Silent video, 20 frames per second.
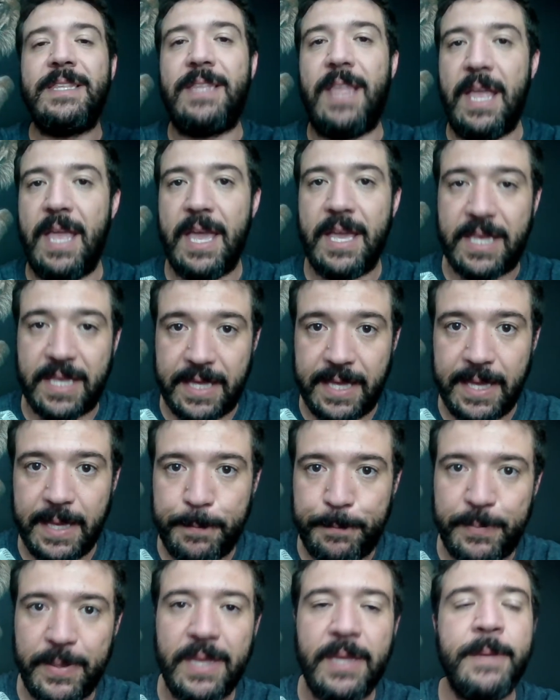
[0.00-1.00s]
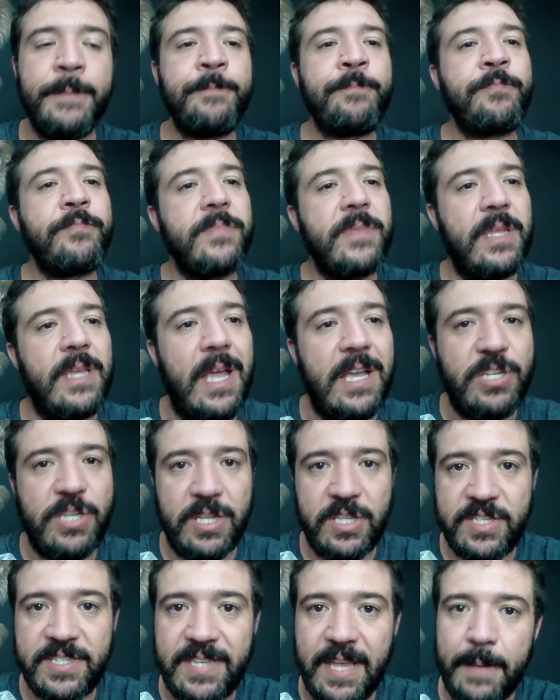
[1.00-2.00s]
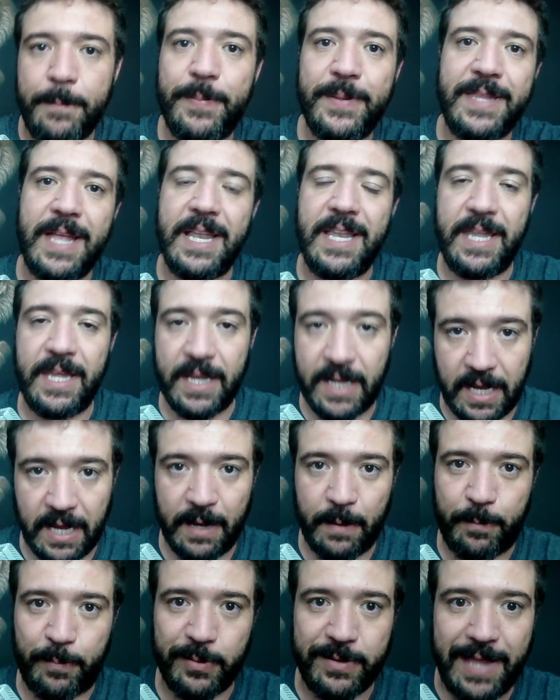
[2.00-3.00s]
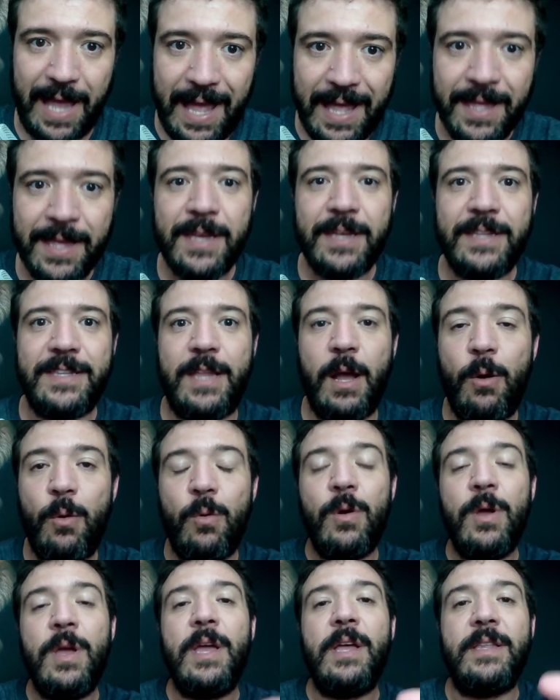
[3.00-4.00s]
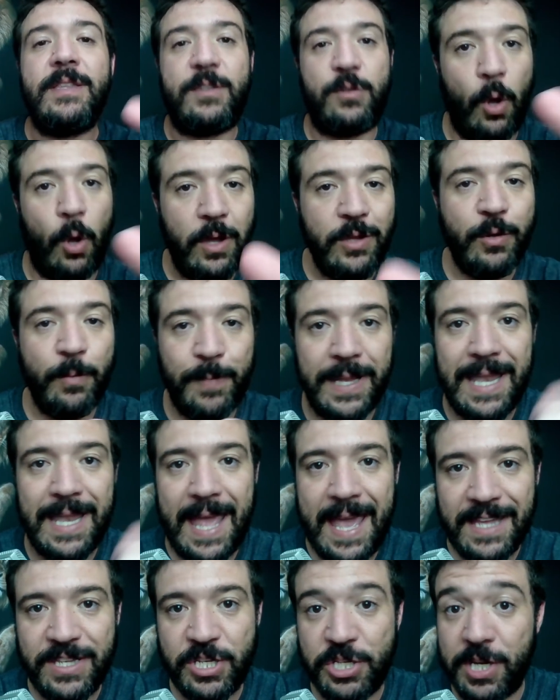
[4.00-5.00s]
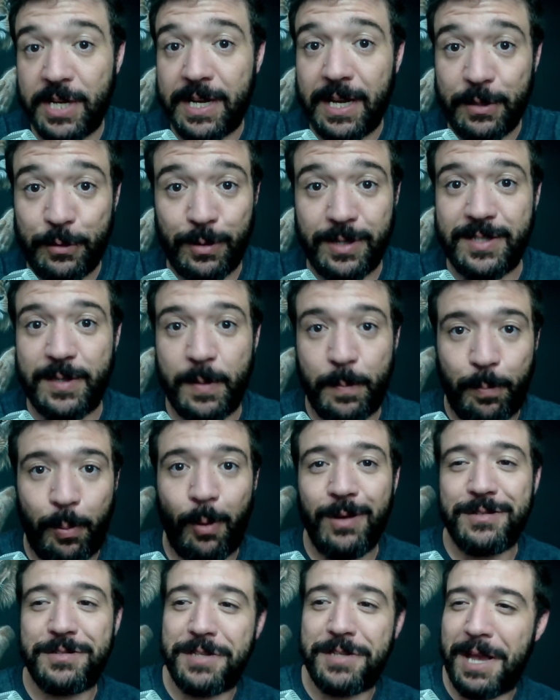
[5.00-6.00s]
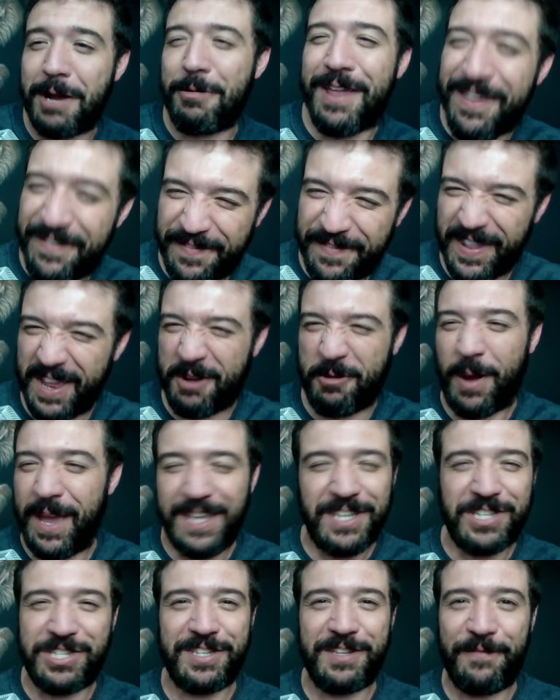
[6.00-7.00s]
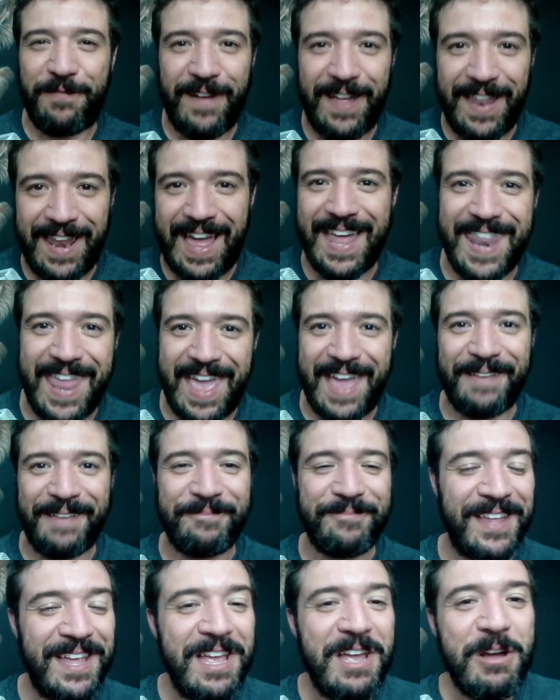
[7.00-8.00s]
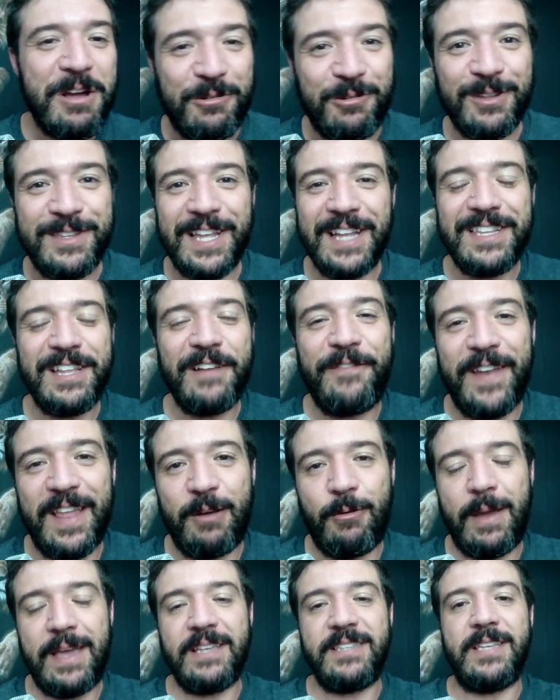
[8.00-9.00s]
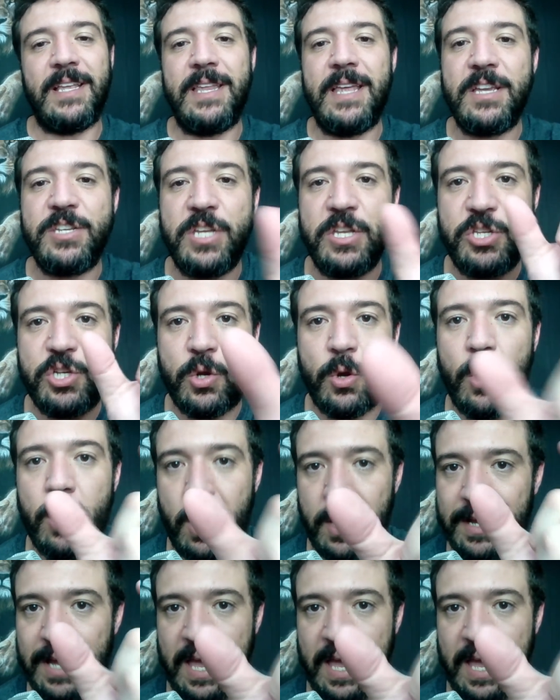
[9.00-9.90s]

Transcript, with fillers: tem equipe e a gente sempre está ali em campo, tá? Então, todo bilhete de 14 pontos, e agora é frequente de falar, né? Com tanta frequência ali, a gente coloca